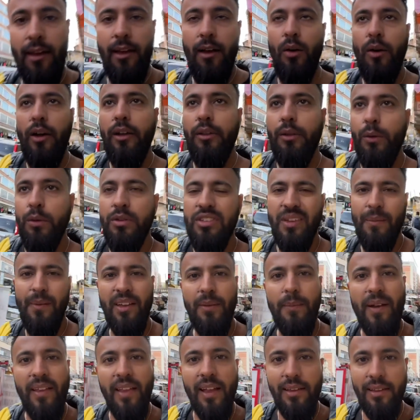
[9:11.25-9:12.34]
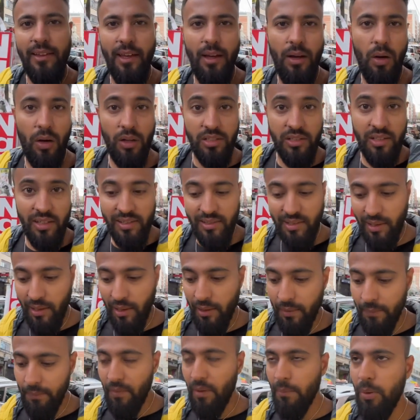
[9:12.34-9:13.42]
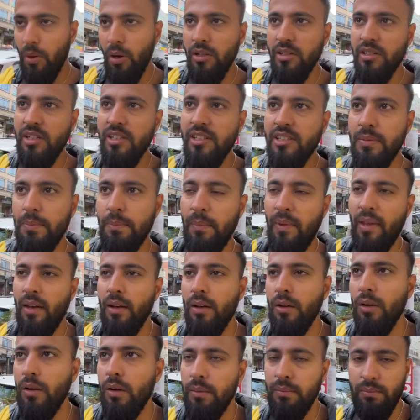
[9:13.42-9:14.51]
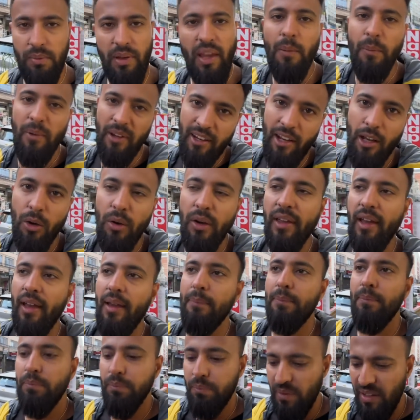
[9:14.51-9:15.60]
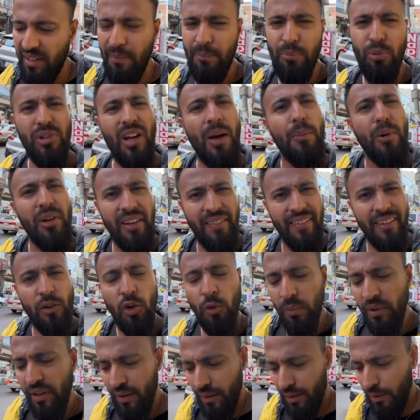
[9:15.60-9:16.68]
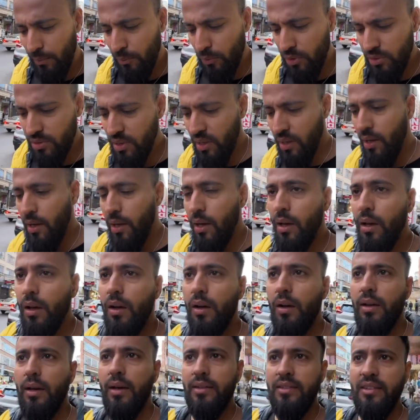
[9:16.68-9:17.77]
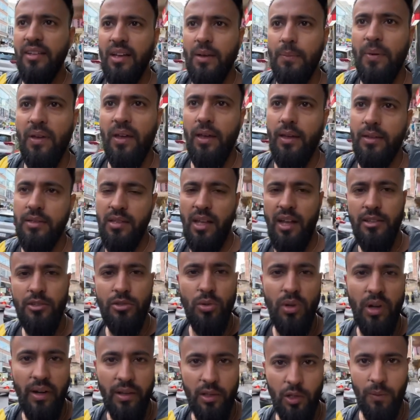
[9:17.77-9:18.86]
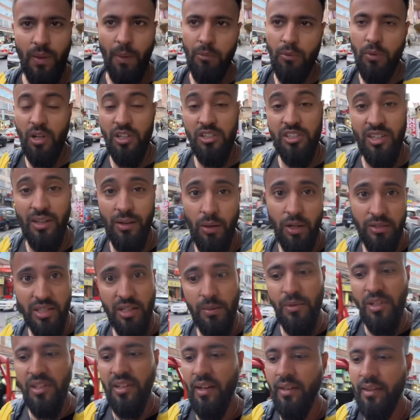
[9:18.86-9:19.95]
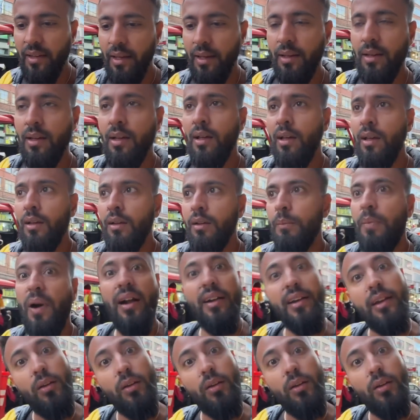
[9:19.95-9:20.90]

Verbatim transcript: ओके तो उसके बाद बात आती है हॉस्टल्स की अब हॉस्टल्स मेरे को एक महीना हो गया है मैंने पूरा बोलीविया घूम लिया ऑलमोस्ट और हर जगह पे 700 800 में आपको अच्छा हॉस्टल मिल जाता है पार्टी